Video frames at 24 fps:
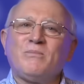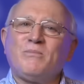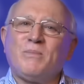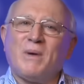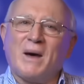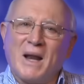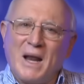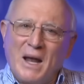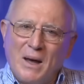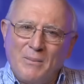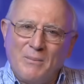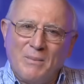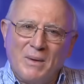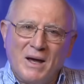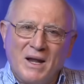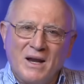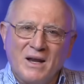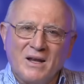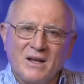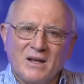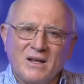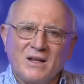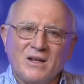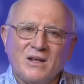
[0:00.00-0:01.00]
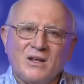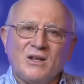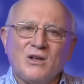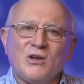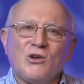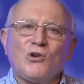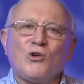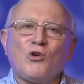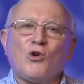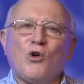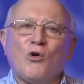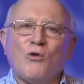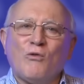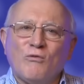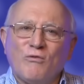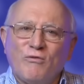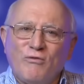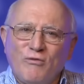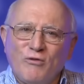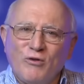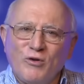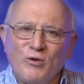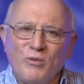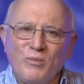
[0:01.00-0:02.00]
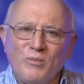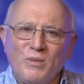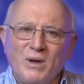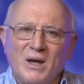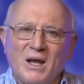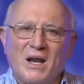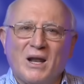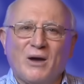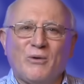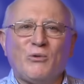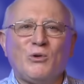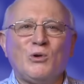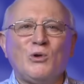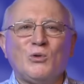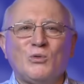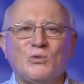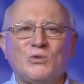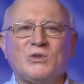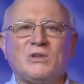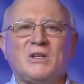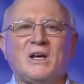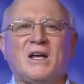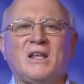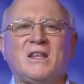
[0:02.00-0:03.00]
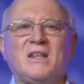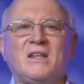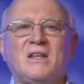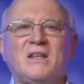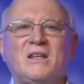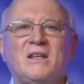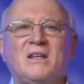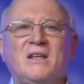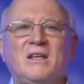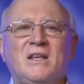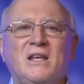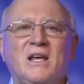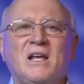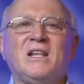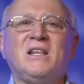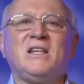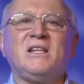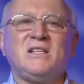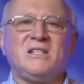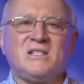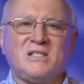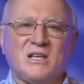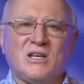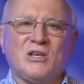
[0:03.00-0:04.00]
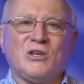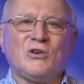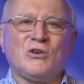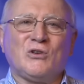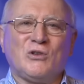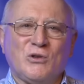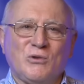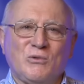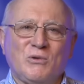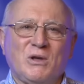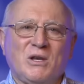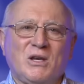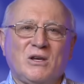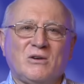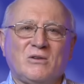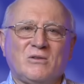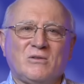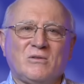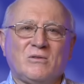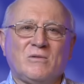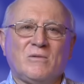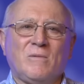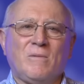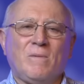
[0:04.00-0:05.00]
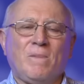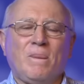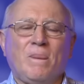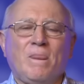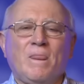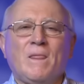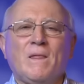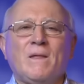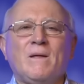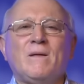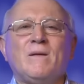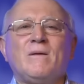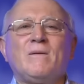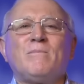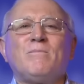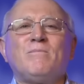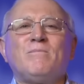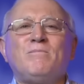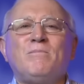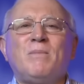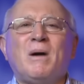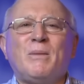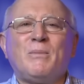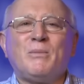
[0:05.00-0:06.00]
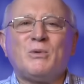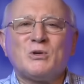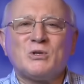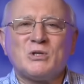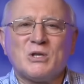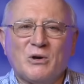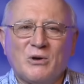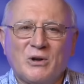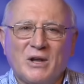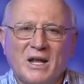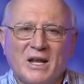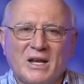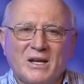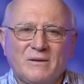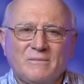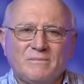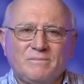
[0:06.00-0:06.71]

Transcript: para amar conforme a la voluntad y el diseño divino. Vamos a orar.